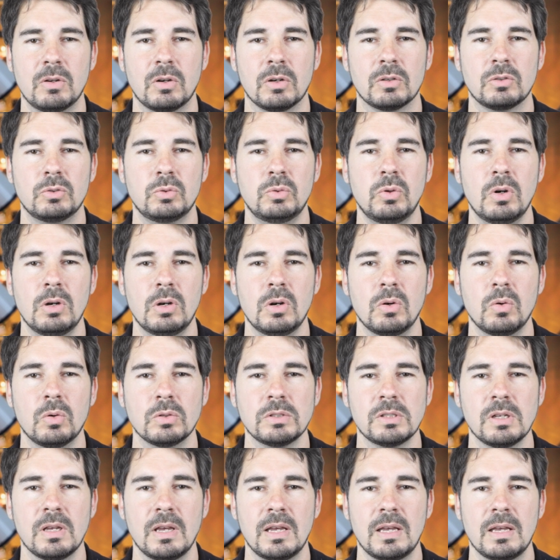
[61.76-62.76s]

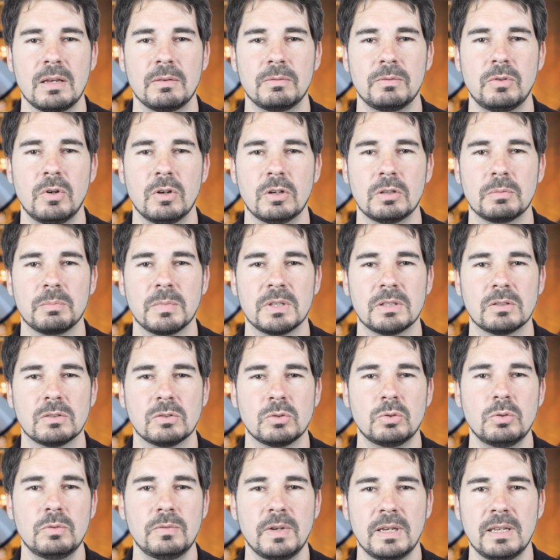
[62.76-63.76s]
konturlos wirkt mit
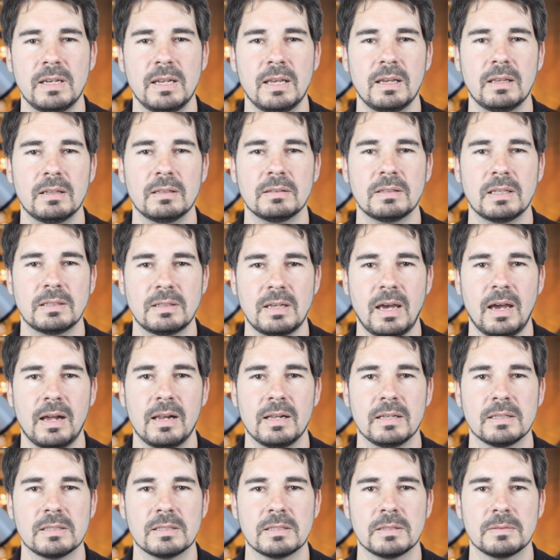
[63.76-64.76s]
zu wenigen
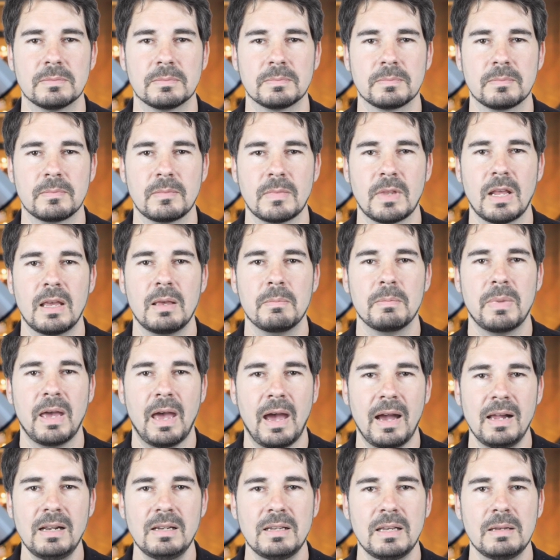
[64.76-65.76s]
Details. Bei
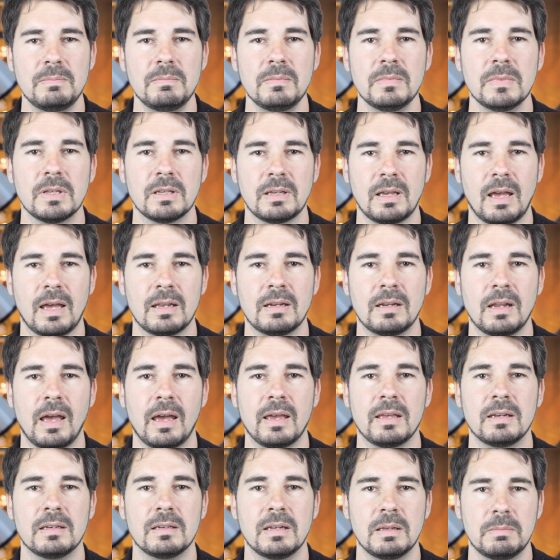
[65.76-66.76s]
all dem kann
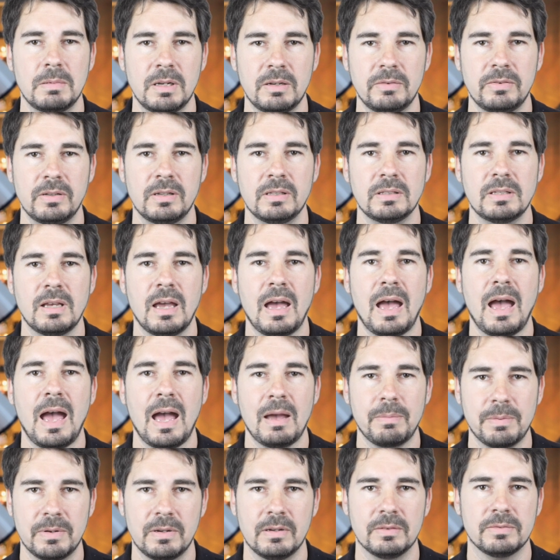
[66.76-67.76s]
ein Nebelfilter
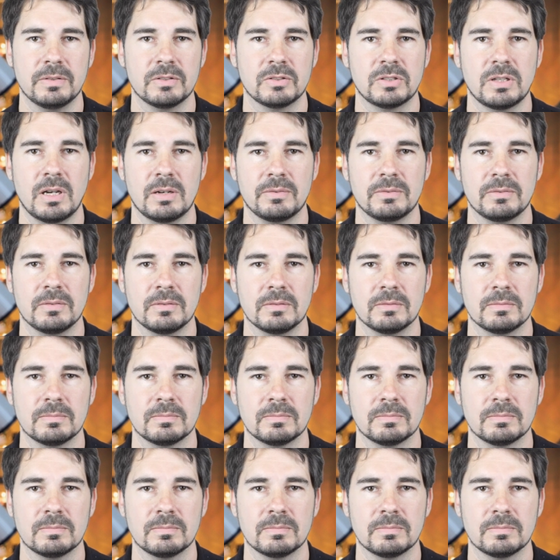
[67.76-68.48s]
Abhilfe schaffen.